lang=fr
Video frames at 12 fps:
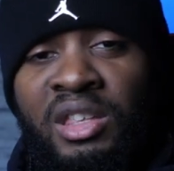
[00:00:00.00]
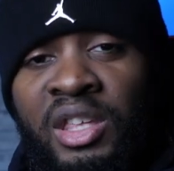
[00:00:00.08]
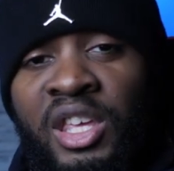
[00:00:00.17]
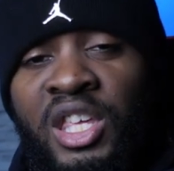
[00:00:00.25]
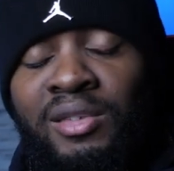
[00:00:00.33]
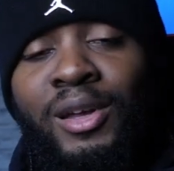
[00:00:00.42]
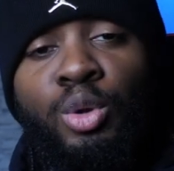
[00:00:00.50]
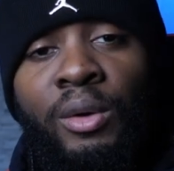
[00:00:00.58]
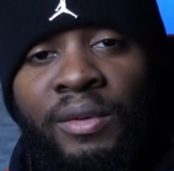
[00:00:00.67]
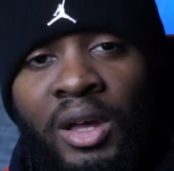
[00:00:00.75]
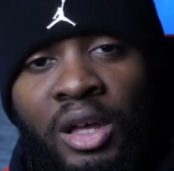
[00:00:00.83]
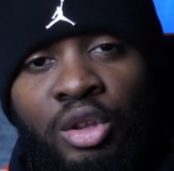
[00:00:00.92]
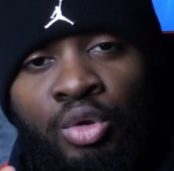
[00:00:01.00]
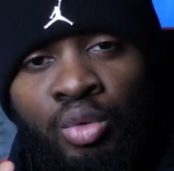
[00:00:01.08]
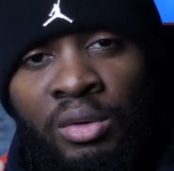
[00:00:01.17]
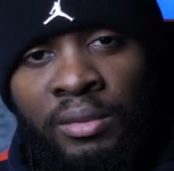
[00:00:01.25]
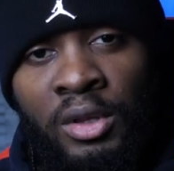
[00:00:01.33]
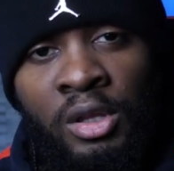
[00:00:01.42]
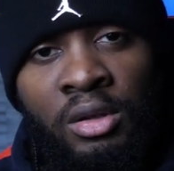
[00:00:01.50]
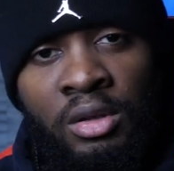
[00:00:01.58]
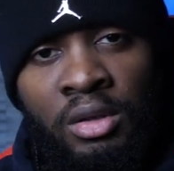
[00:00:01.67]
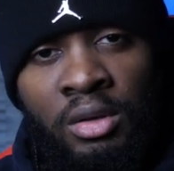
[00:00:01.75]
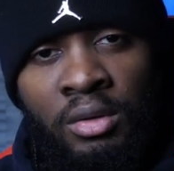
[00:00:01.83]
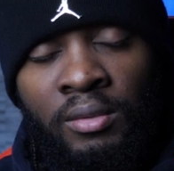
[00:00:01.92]
et qui va te faire un suivi
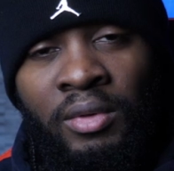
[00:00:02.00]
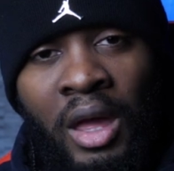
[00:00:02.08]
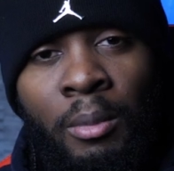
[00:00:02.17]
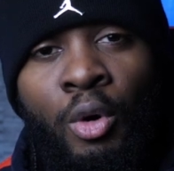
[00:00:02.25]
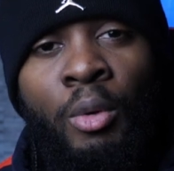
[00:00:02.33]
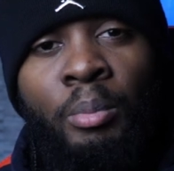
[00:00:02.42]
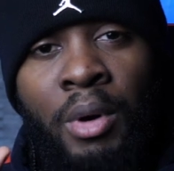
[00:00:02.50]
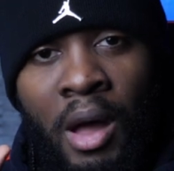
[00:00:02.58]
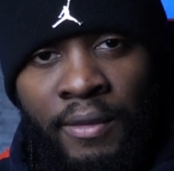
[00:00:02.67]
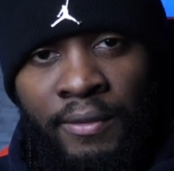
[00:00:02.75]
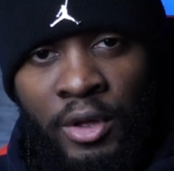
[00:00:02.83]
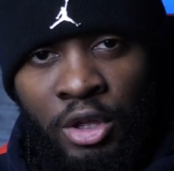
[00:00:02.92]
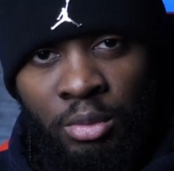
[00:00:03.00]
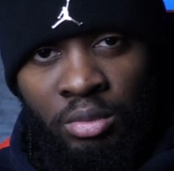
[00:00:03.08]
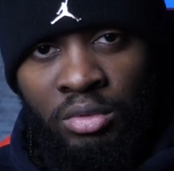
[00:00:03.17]
vraiment parfait.